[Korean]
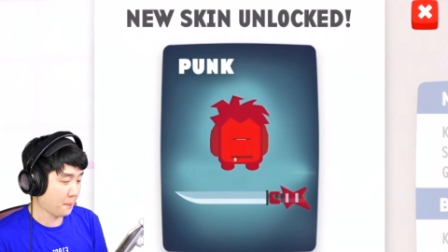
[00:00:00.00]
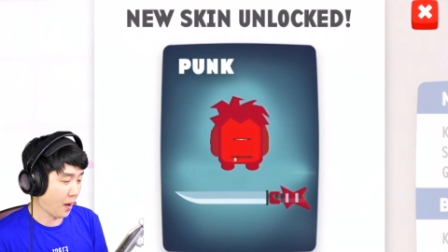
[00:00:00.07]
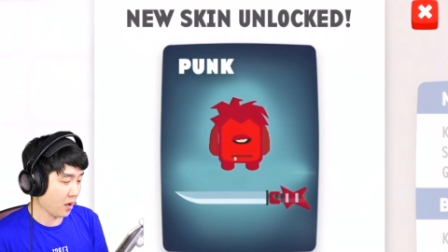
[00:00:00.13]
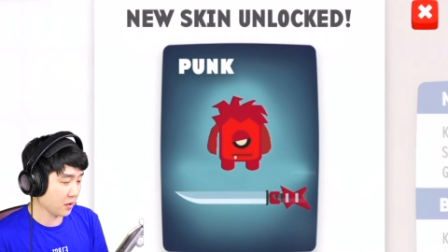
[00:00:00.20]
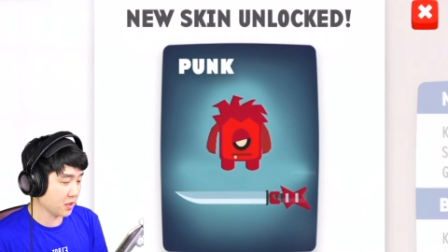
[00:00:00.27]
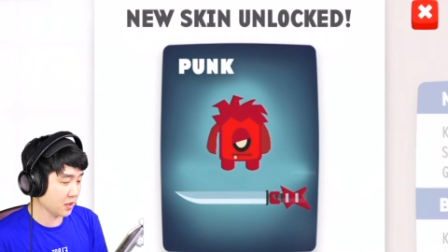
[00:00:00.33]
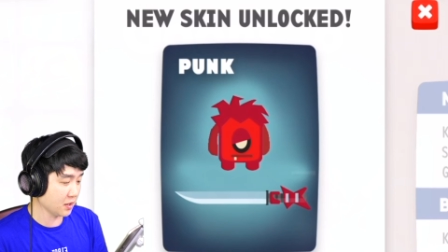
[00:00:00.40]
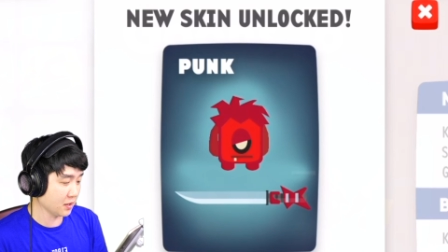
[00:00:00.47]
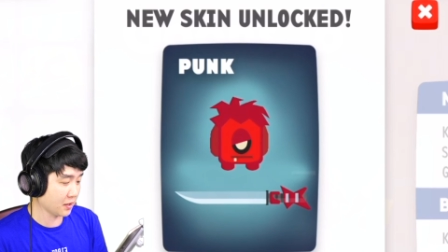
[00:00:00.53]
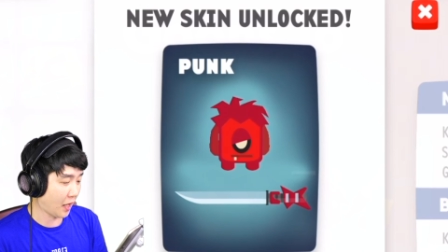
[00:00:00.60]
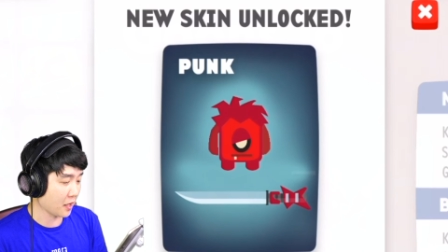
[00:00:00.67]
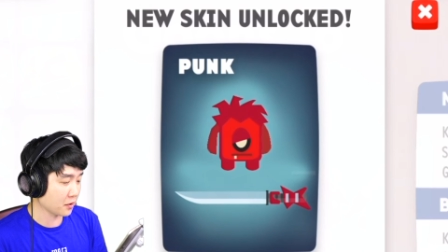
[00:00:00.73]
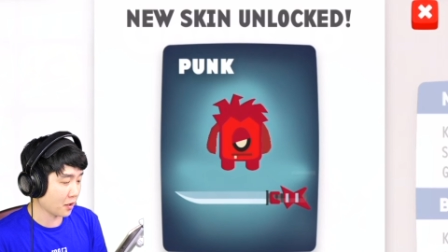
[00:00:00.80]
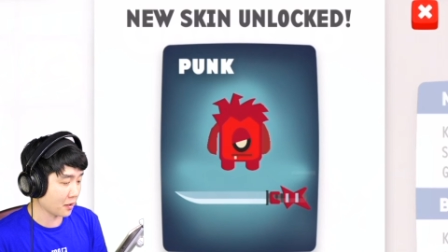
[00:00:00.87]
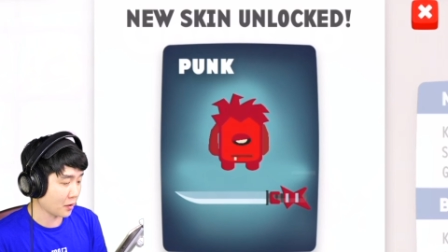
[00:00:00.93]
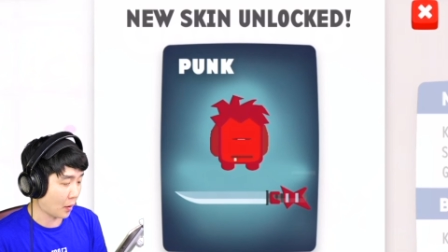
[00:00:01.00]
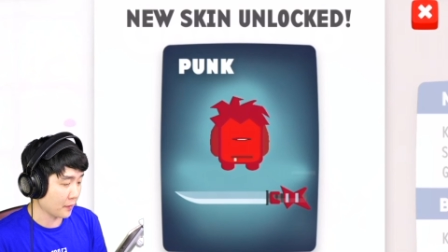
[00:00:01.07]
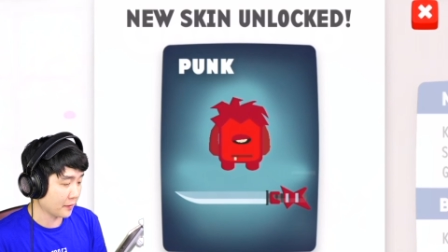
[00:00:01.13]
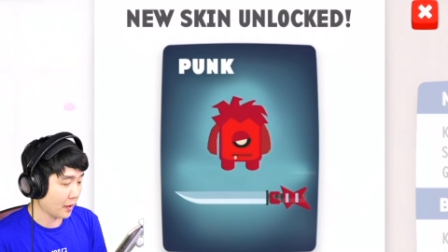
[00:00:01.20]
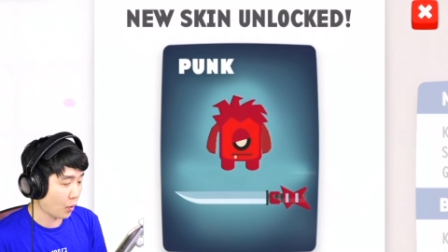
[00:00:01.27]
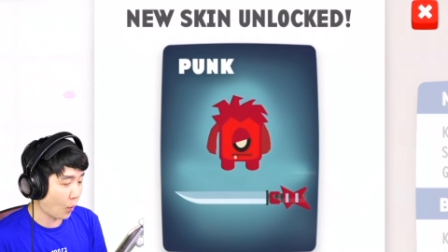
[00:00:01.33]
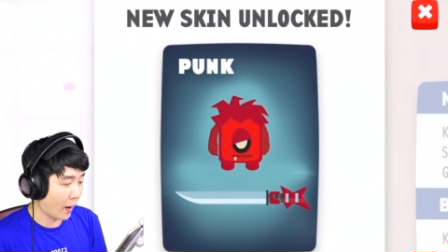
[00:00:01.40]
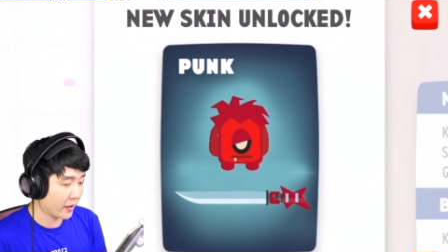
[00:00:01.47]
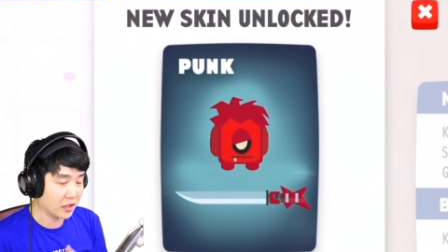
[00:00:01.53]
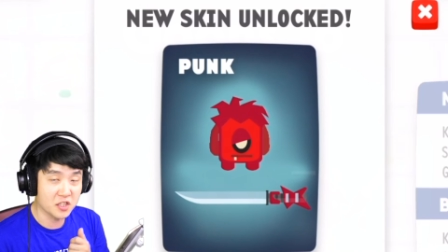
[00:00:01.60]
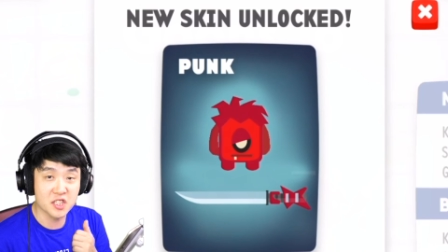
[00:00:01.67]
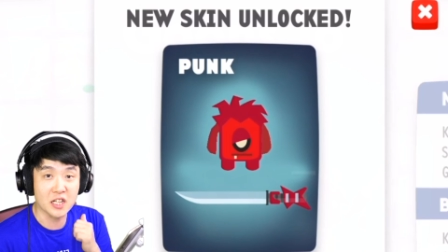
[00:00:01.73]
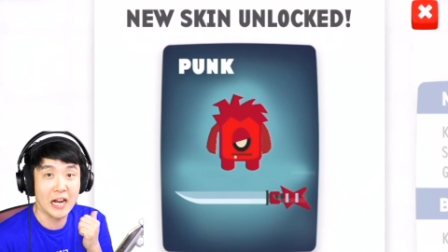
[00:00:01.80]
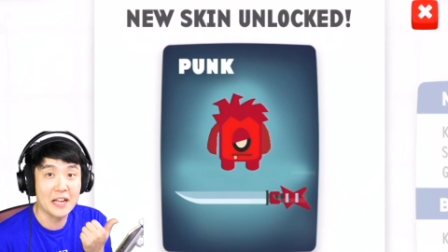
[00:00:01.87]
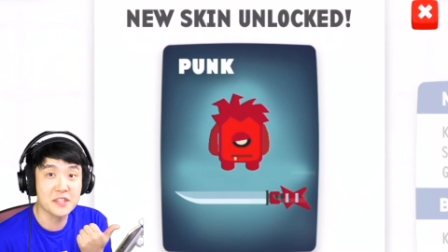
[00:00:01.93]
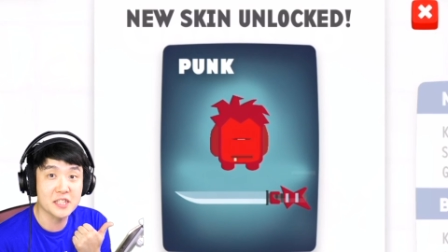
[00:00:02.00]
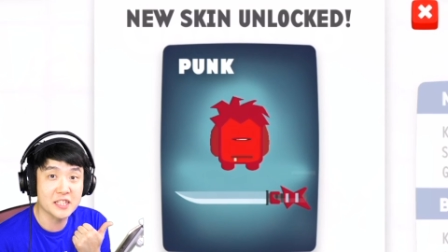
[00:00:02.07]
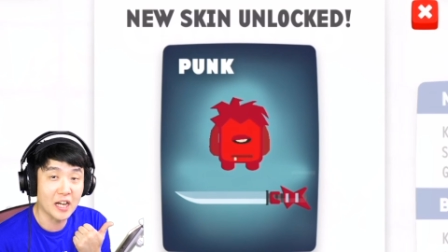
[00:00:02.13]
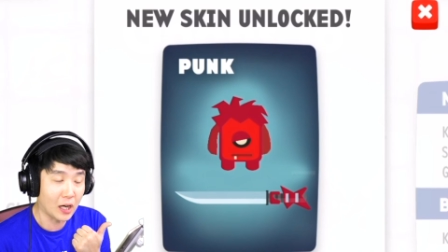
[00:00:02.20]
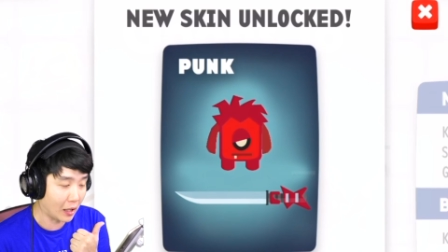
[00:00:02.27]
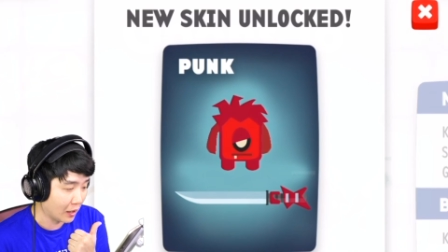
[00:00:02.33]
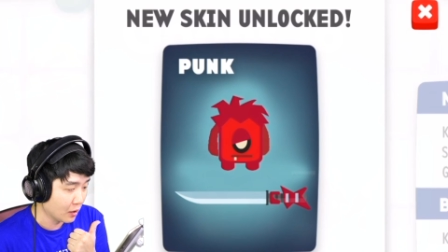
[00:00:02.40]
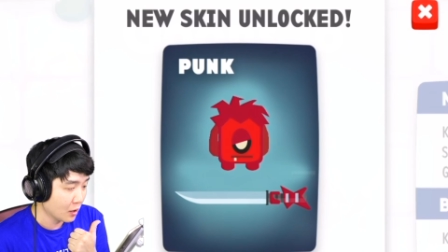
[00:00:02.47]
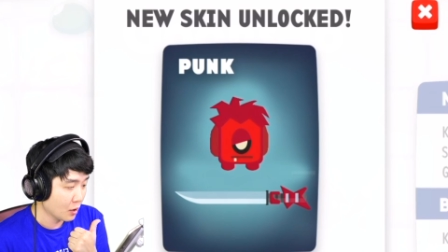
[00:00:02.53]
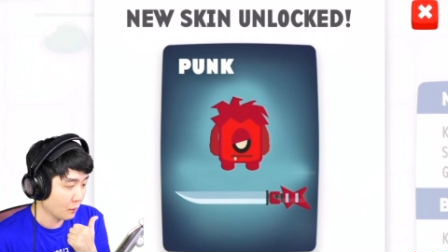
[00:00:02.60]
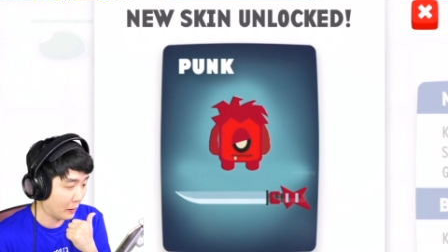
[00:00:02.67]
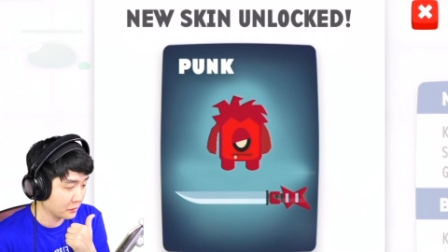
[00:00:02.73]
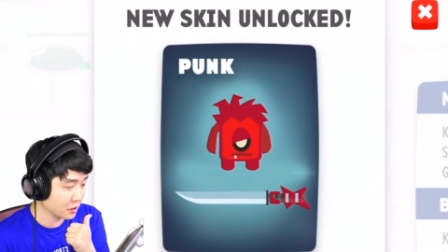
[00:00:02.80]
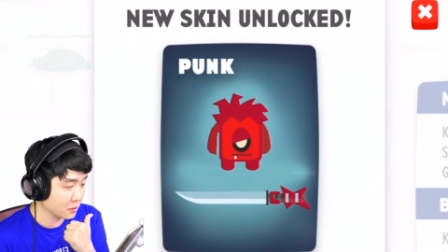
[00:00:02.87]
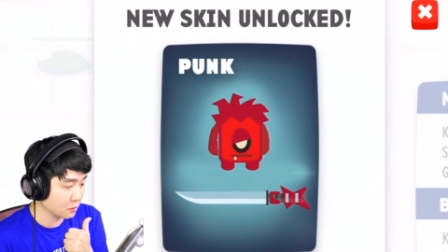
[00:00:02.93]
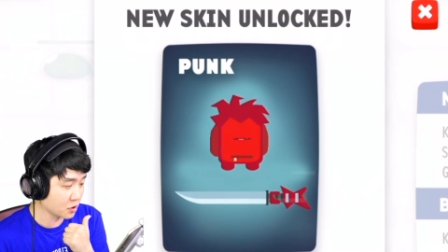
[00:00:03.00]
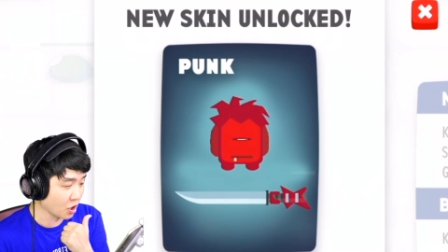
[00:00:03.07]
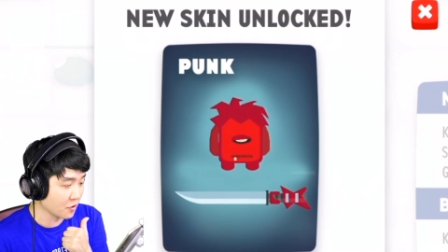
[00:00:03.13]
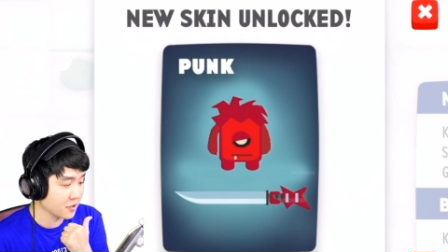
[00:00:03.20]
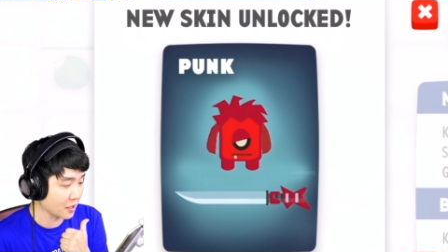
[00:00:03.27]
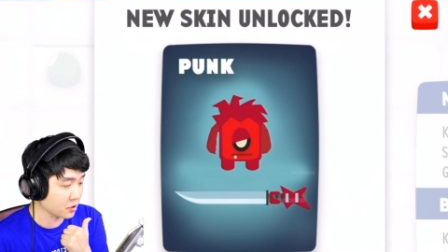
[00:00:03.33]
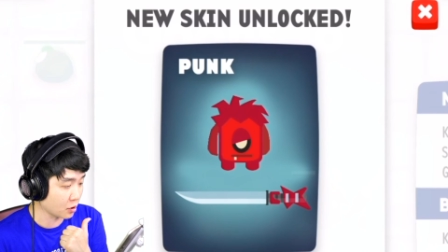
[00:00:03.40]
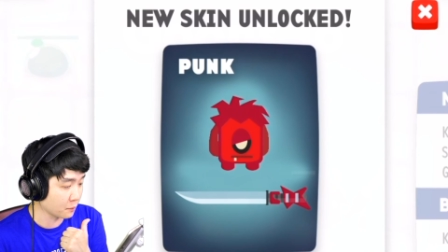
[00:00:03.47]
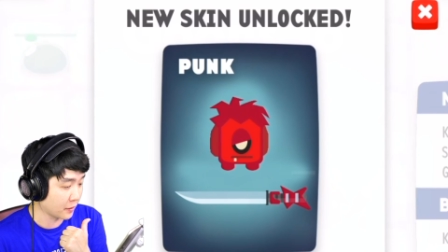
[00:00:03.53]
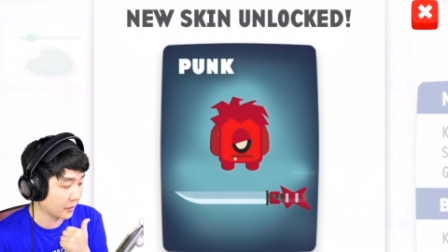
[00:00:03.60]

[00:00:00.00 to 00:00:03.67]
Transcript: 펑크 캐릭터가 나왔는데 와 이거 진짜 간지다. 완전 전사처럼